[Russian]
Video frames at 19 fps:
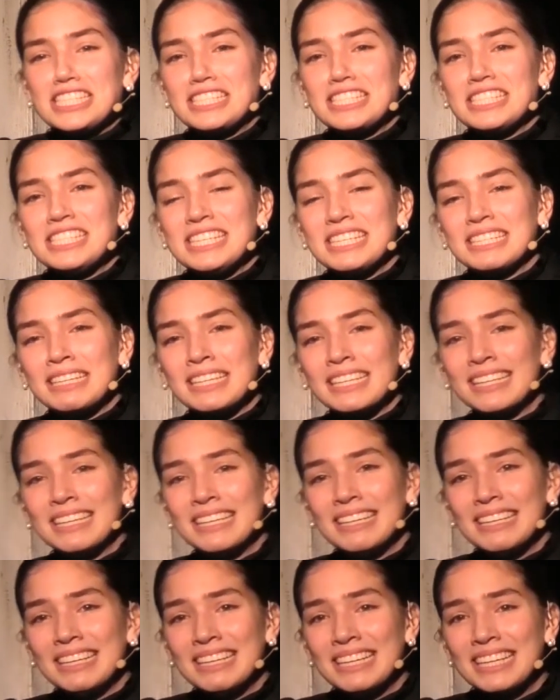из них,
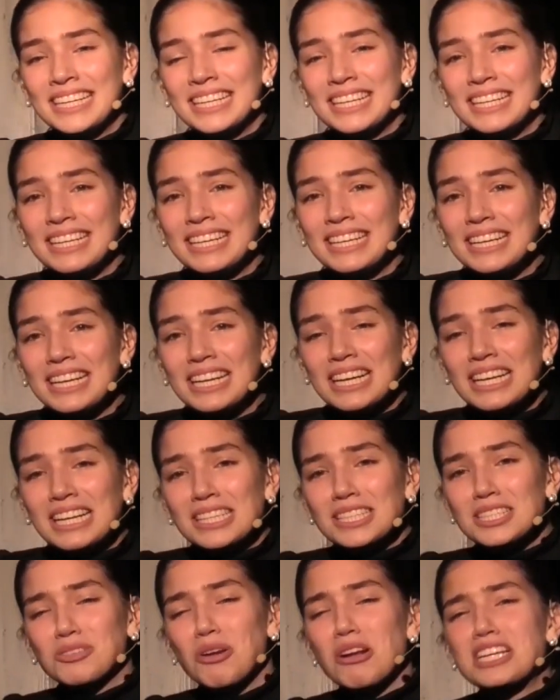
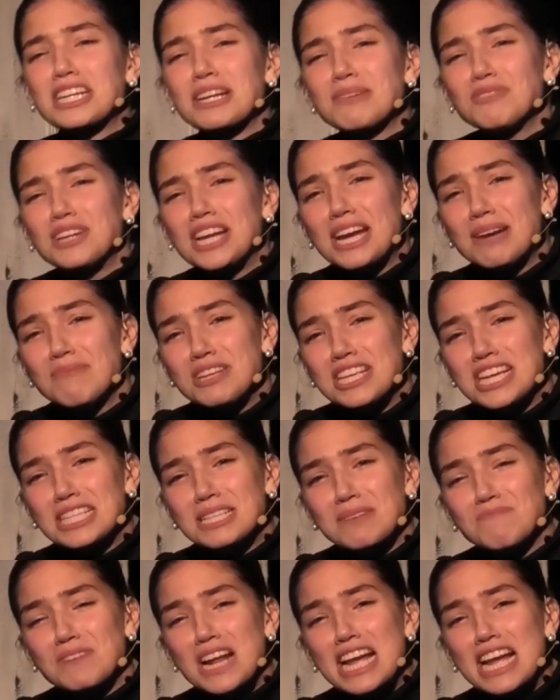Сколько времени это